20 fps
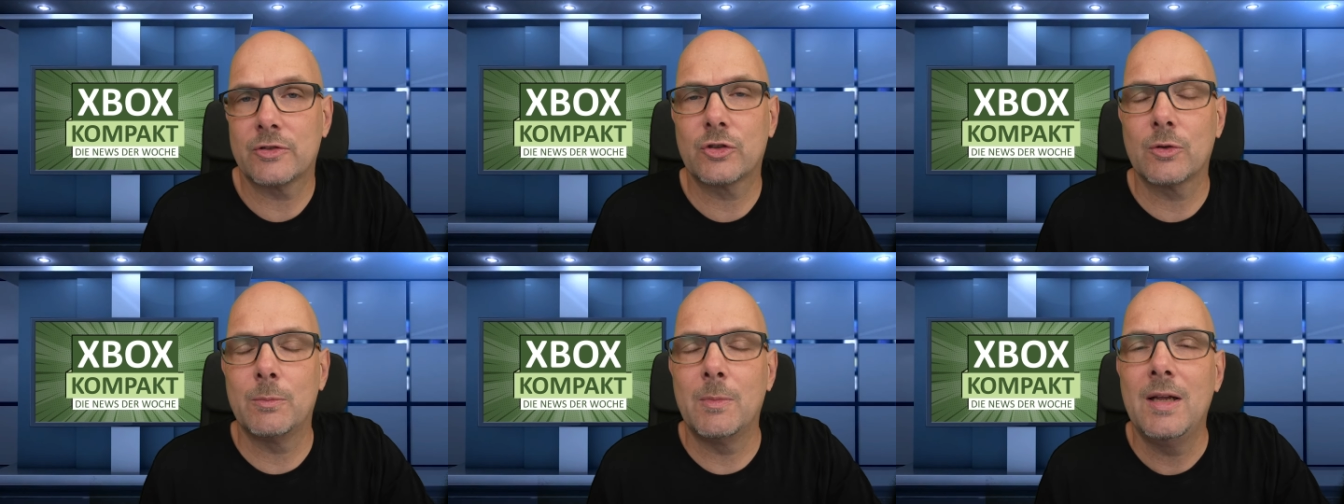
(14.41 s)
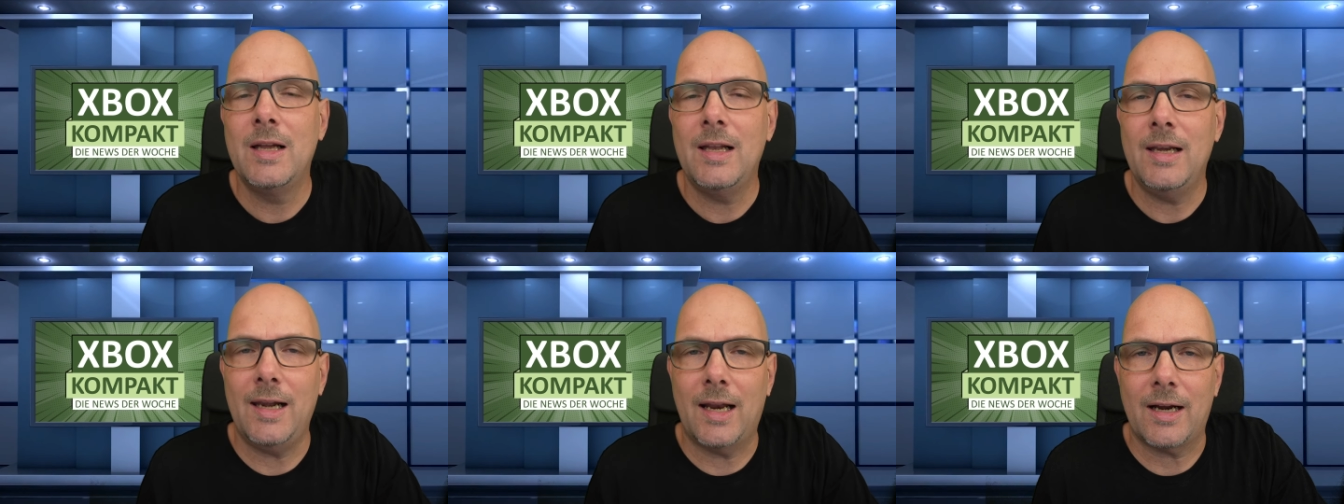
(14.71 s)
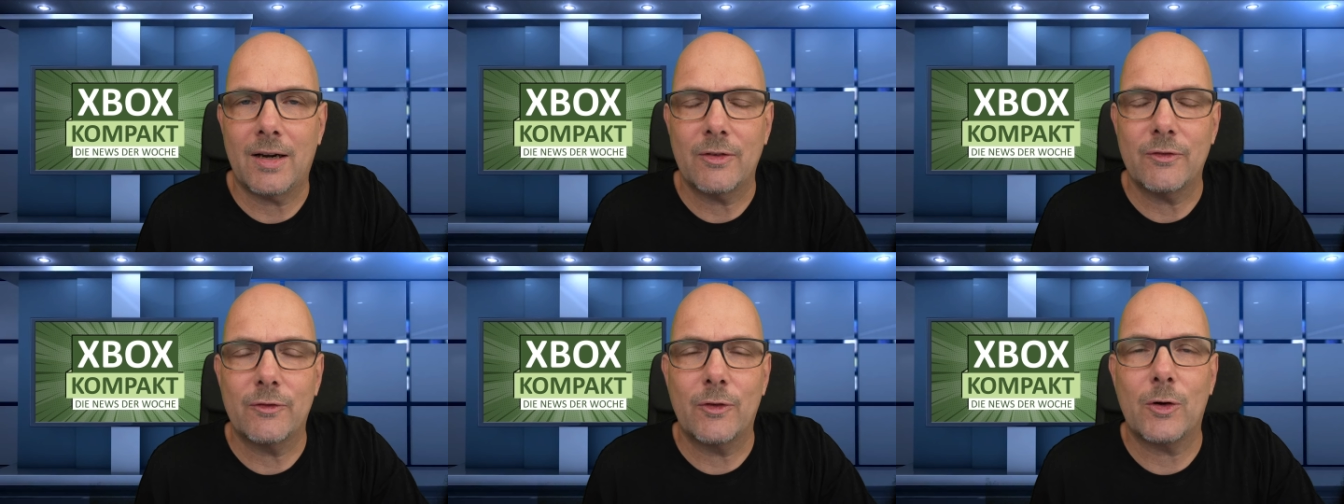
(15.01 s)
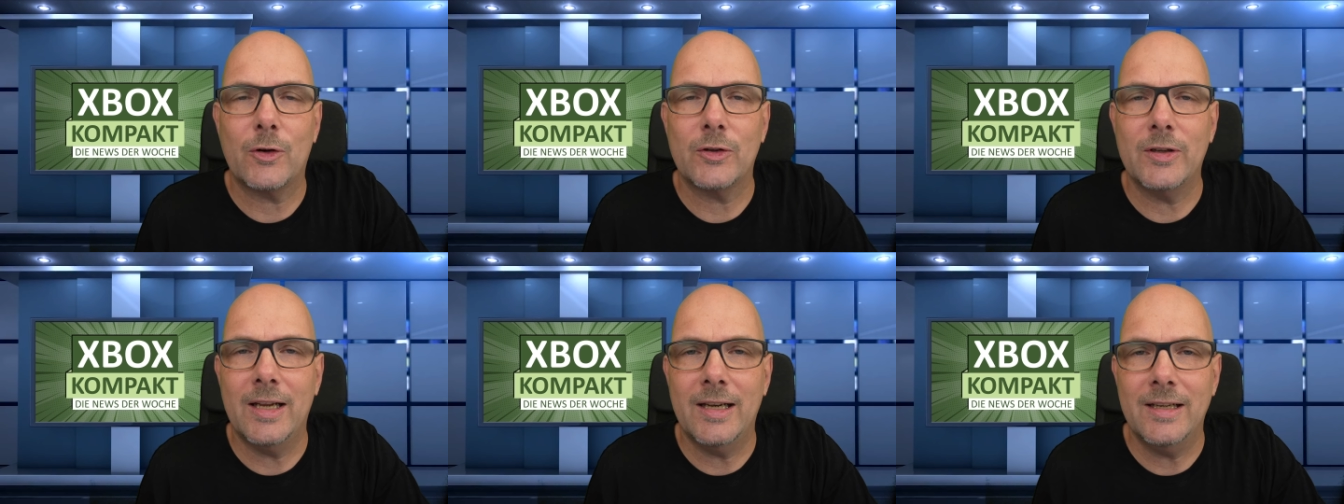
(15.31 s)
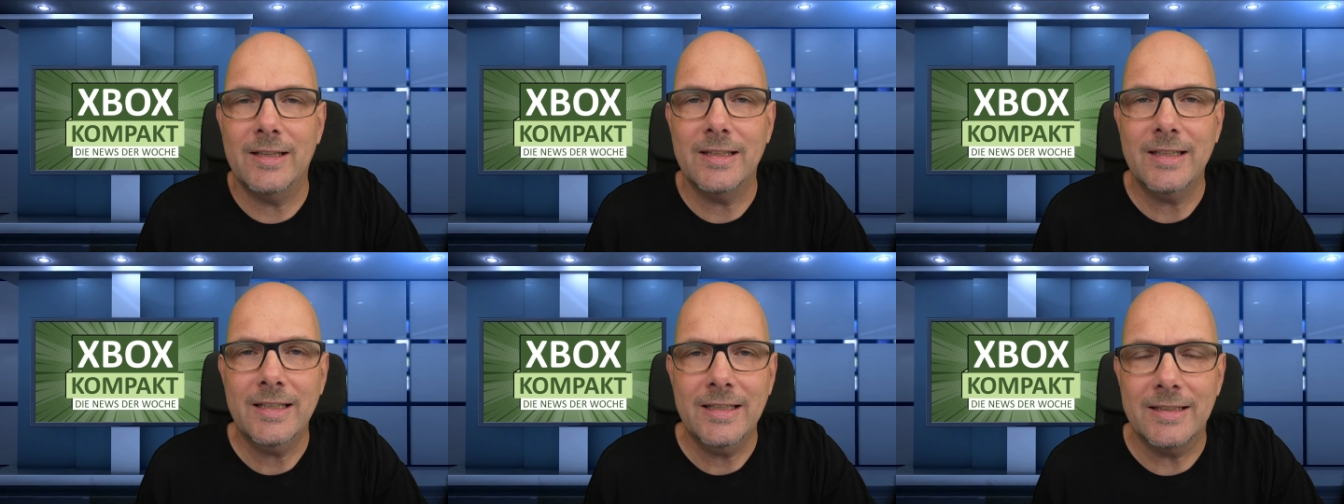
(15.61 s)
zum langen
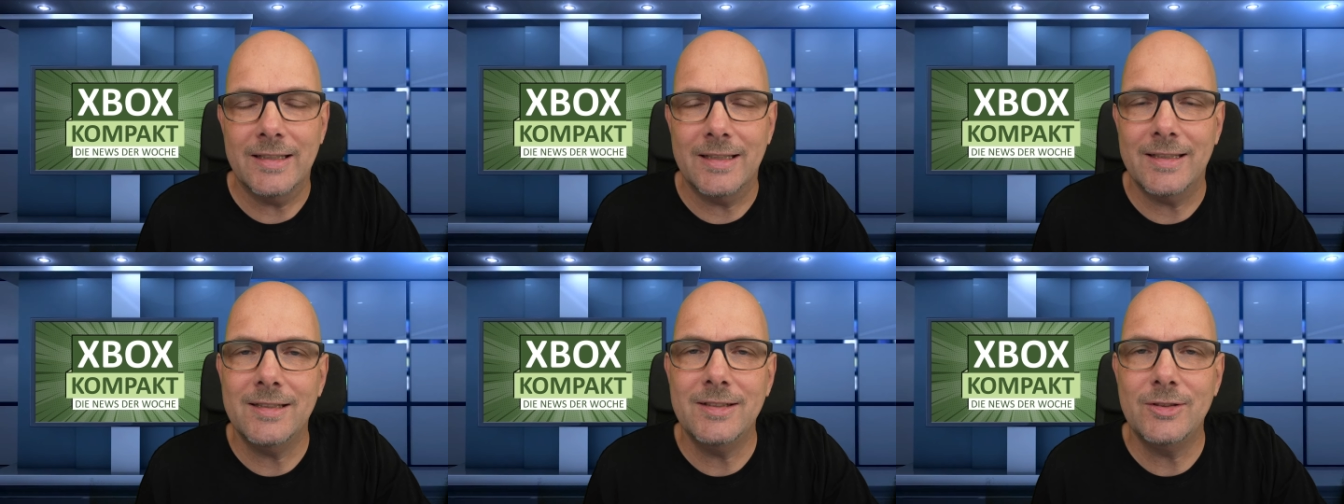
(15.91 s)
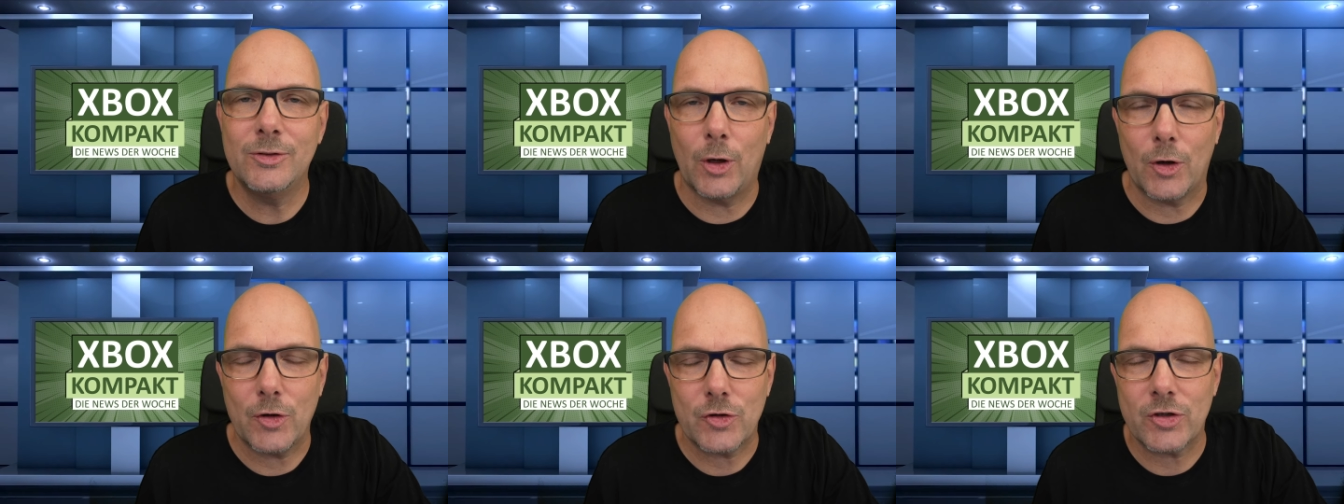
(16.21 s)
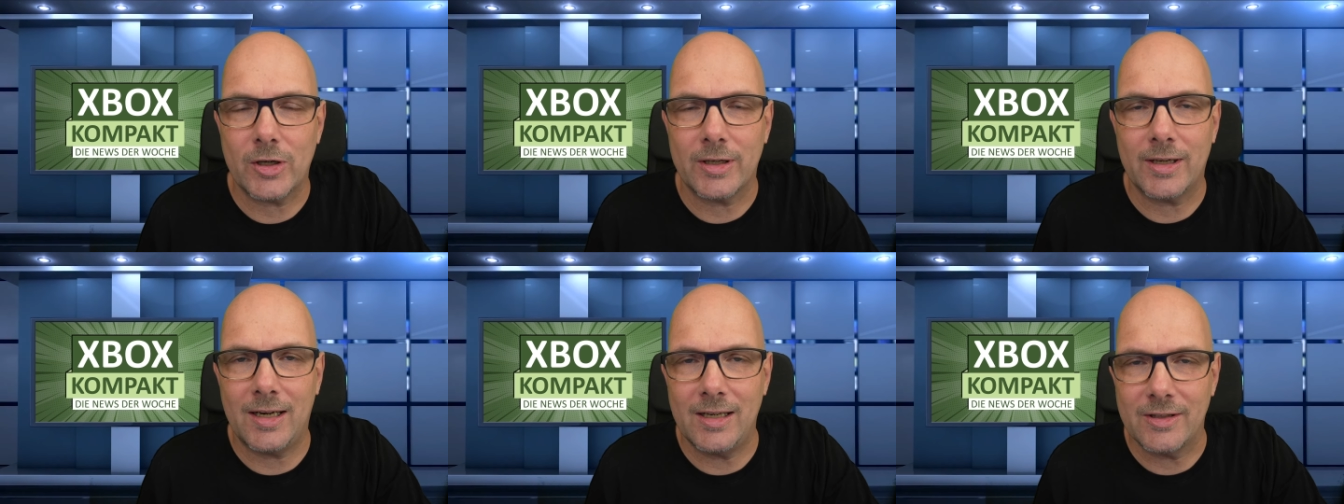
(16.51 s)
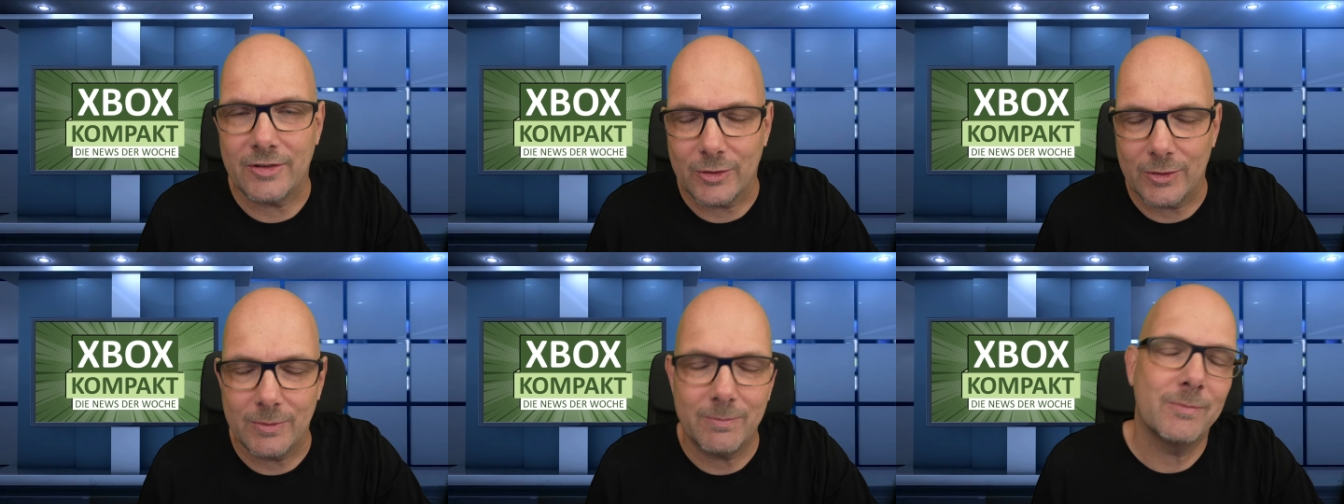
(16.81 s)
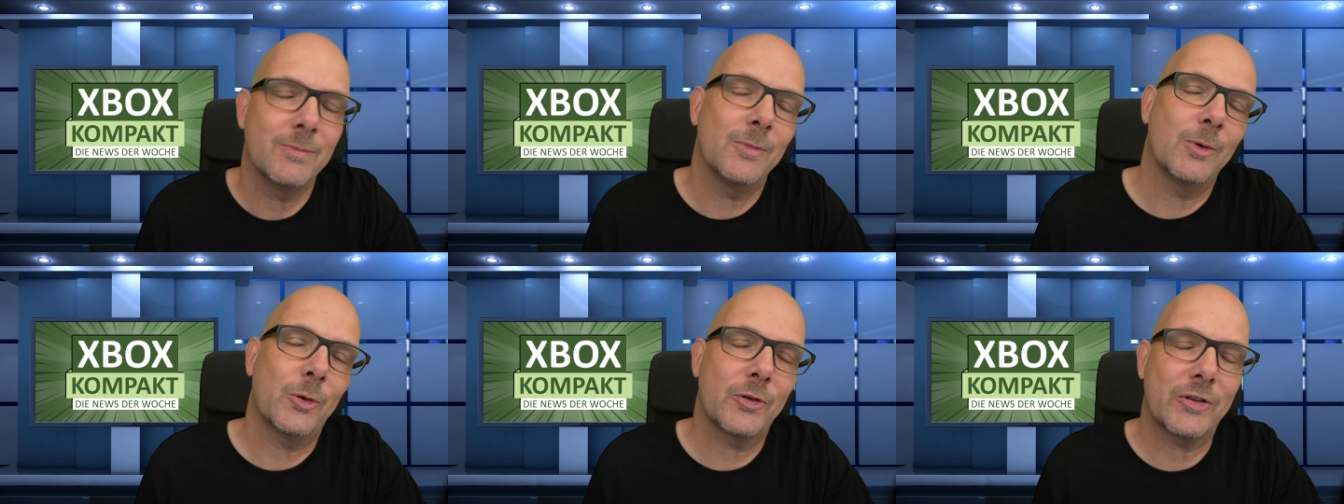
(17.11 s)
Wochenende hier in Deutschland. Also,
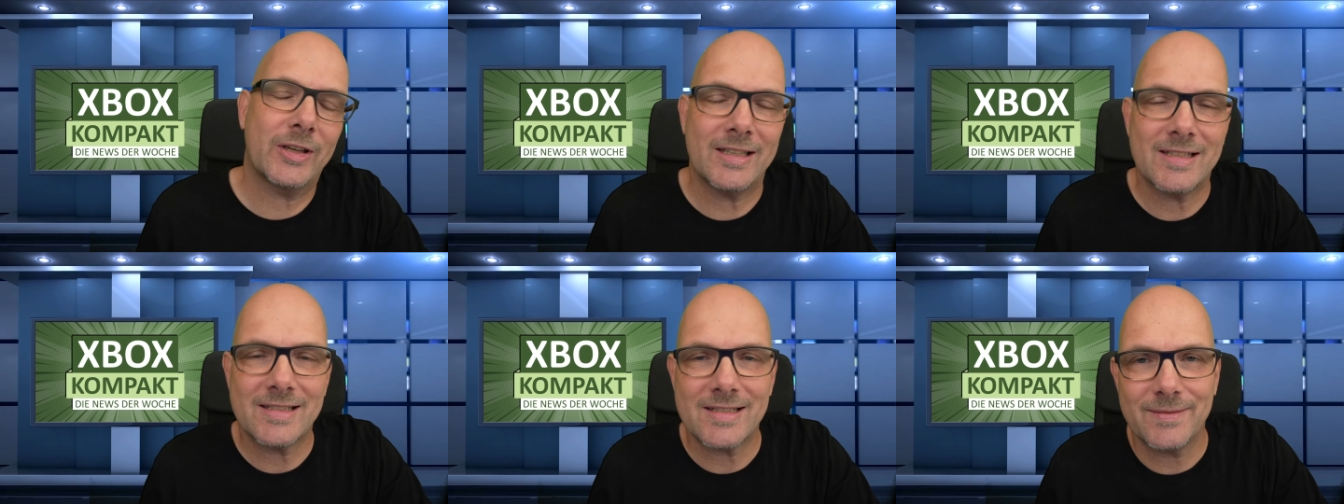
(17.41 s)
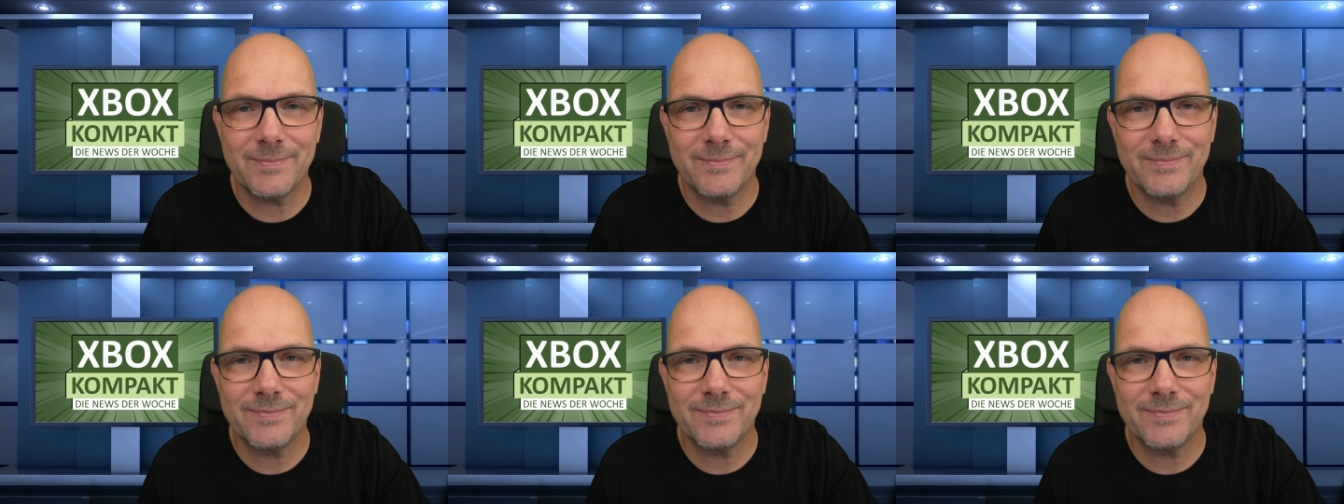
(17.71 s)
los geht's.